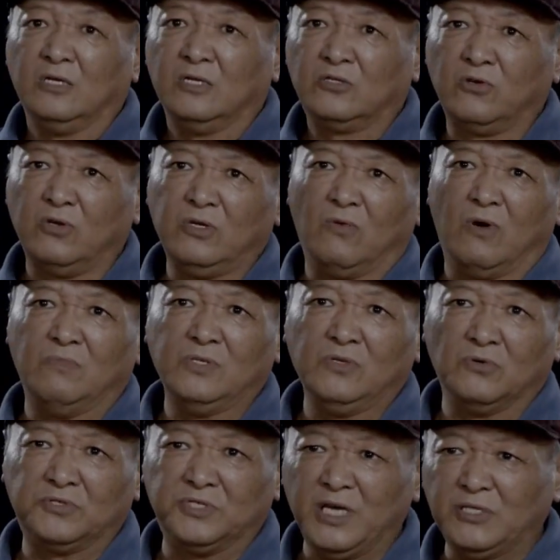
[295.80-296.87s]
所以我们
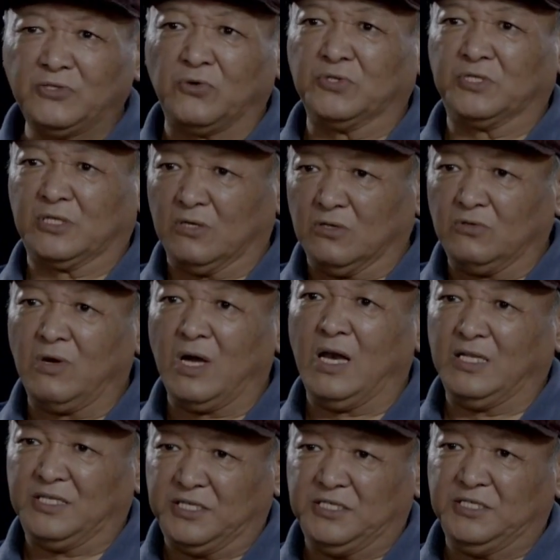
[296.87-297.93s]
用这种手段
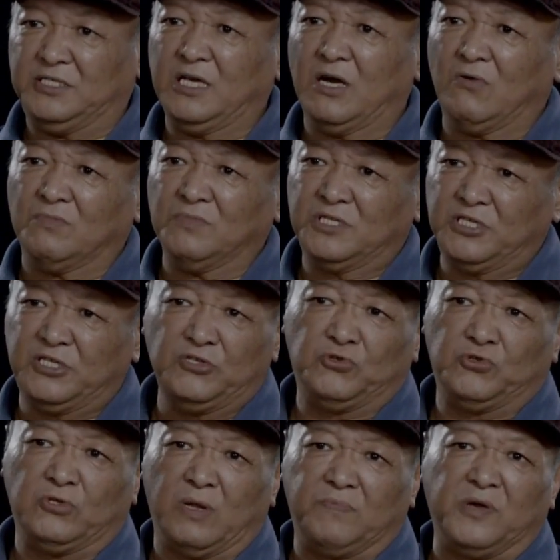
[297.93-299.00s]
来体现我们戏
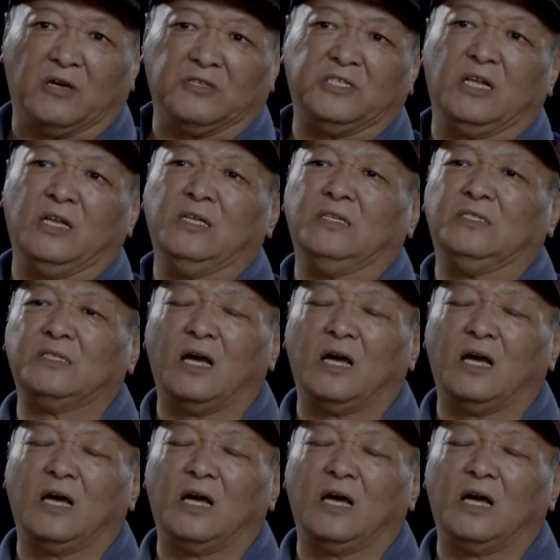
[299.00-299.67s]
曲的表现力，